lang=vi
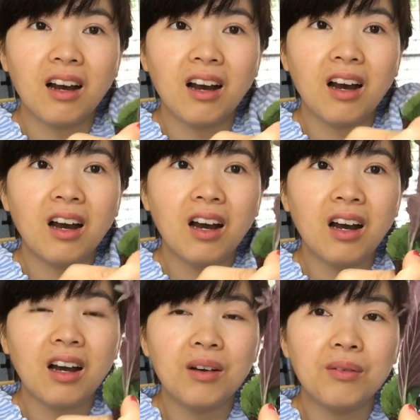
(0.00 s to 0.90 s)

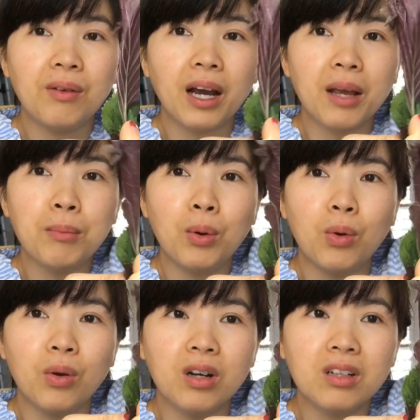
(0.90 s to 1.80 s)
đó và cái
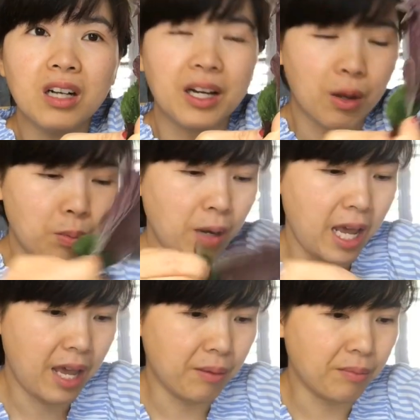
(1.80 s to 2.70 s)
mùi nó rất là nồng
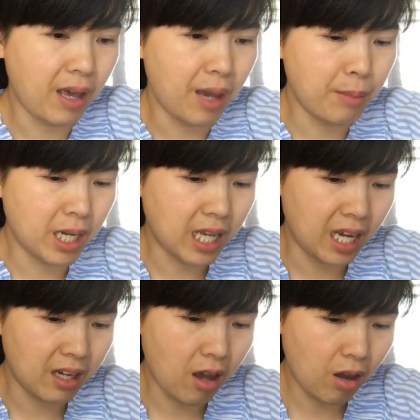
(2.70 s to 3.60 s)
nàn và bên
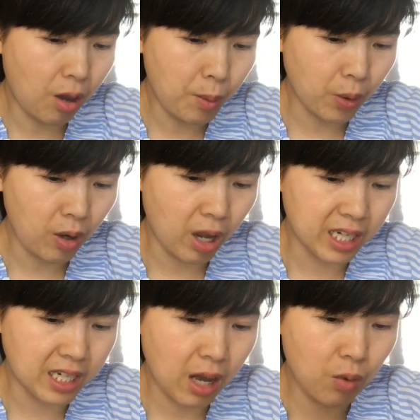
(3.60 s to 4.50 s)
cạnh đó có một cái
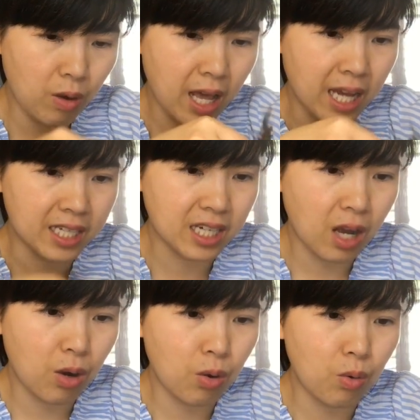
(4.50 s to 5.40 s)
loại rau là
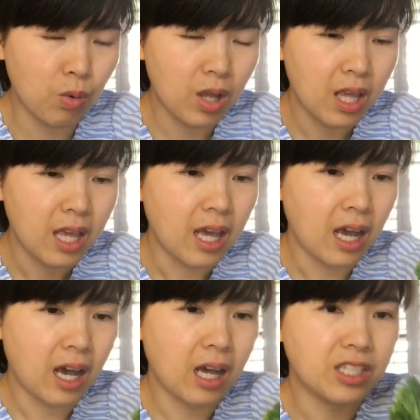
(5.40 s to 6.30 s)
rau
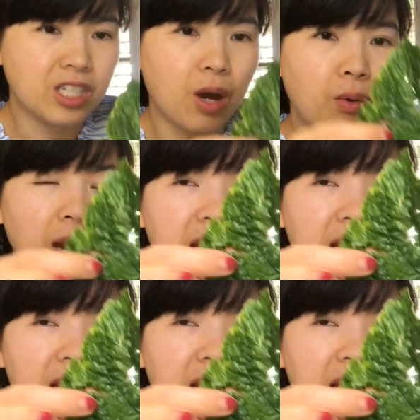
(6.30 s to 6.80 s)
à, trầu